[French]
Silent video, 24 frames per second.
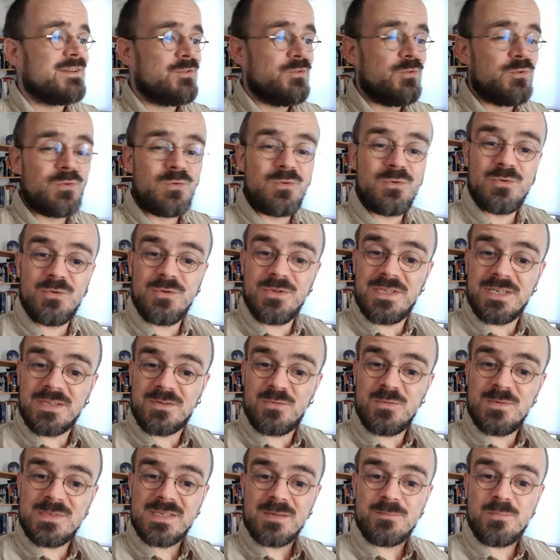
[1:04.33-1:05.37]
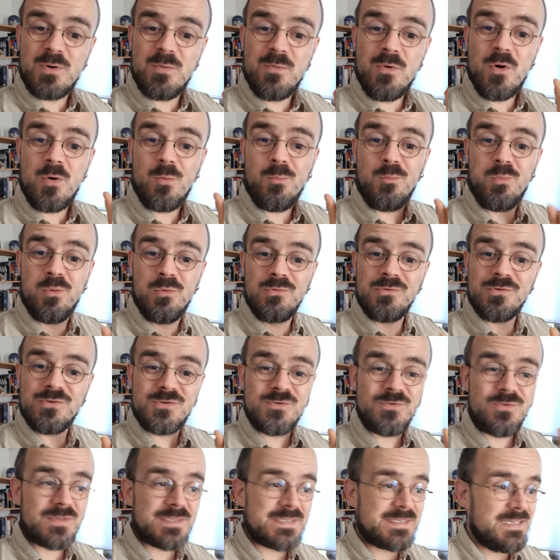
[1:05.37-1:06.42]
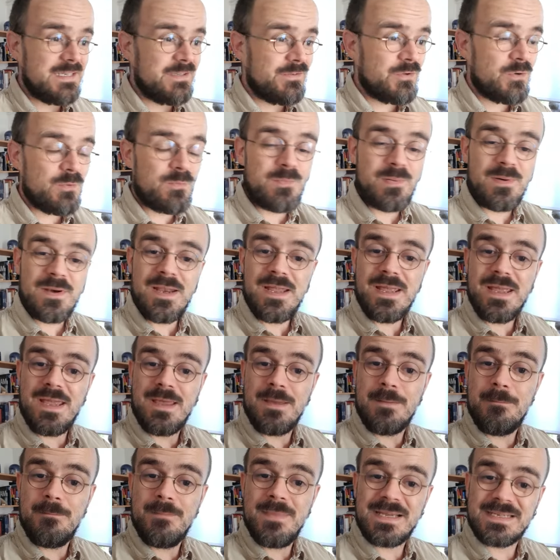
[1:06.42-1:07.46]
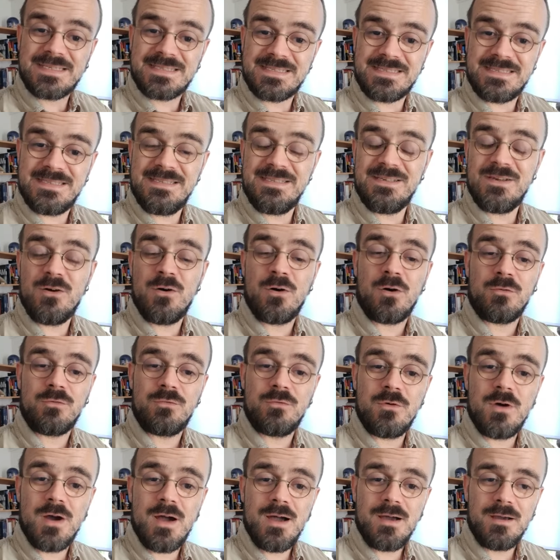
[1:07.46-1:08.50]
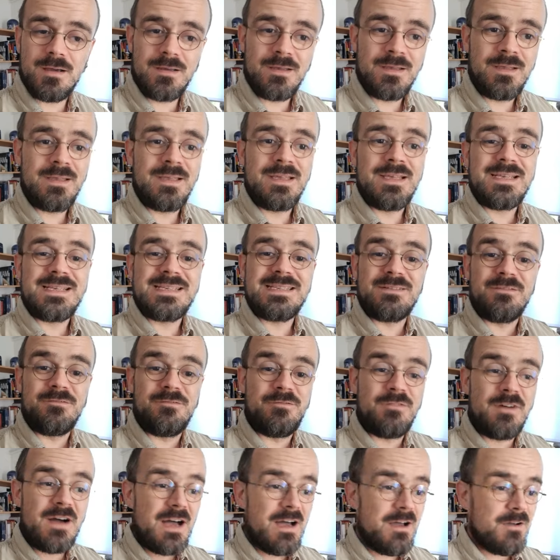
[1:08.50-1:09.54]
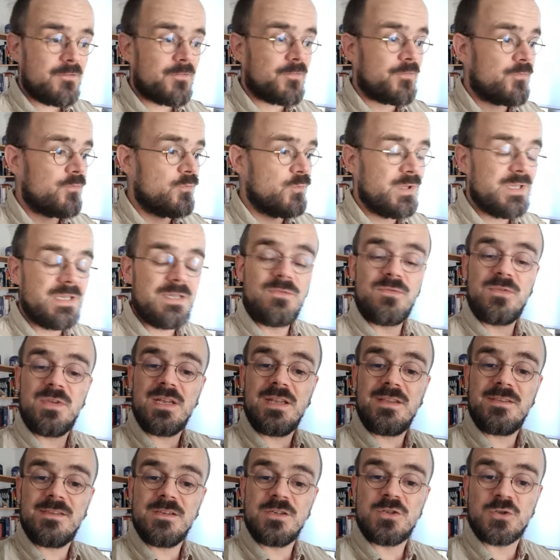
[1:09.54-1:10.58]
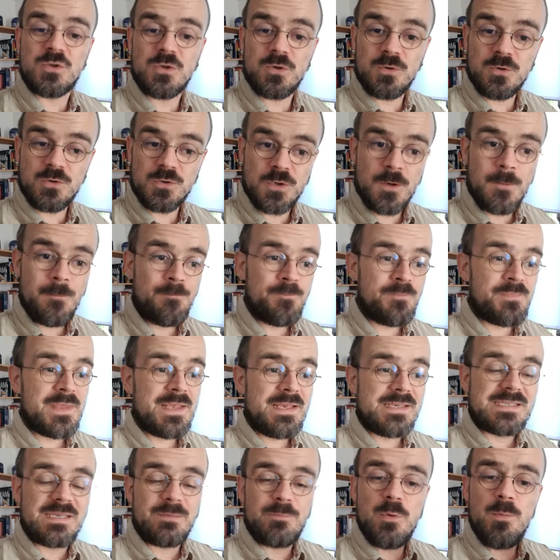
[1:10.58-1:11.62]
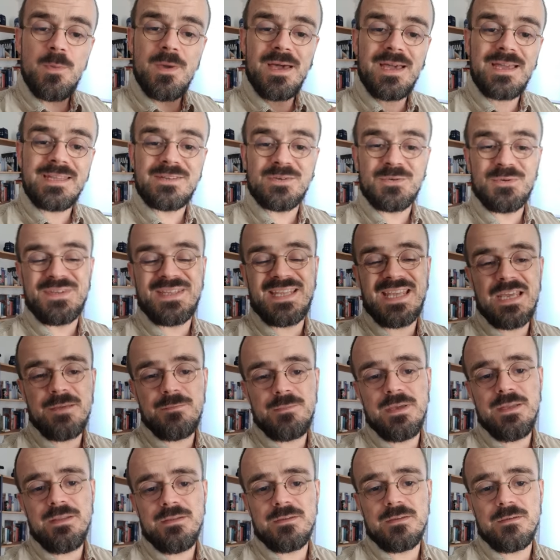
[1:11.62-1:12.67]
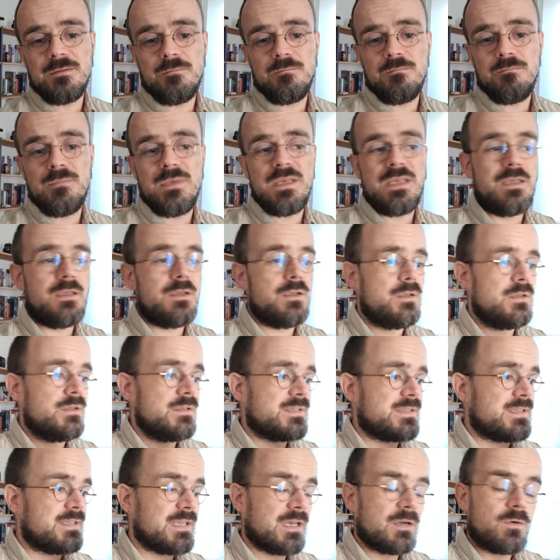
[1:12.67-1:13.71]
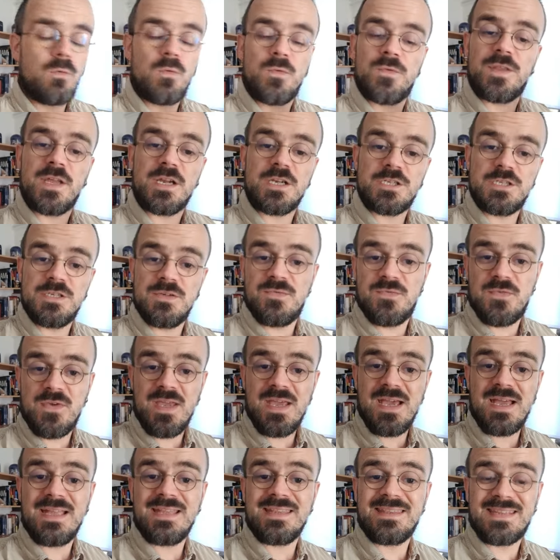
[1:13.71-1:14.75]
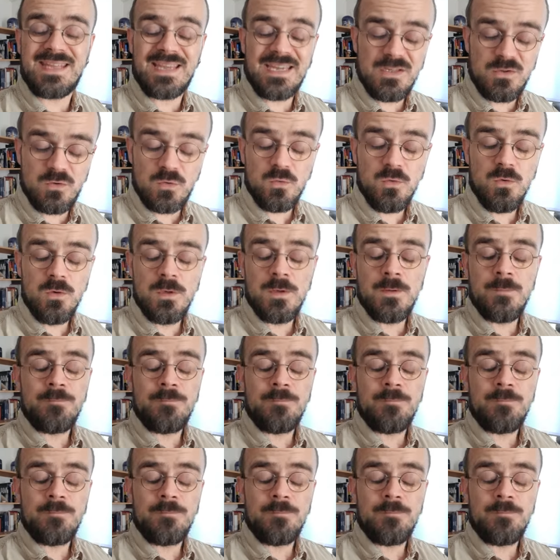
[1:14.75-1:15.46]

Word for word: Donc de dire tout simplement bonjour, s'il te plaît, merci, au revoir, va fluidifier les échanges. Ça peut paraître très bête, mais c'est un constat que j'ai fait très tôt.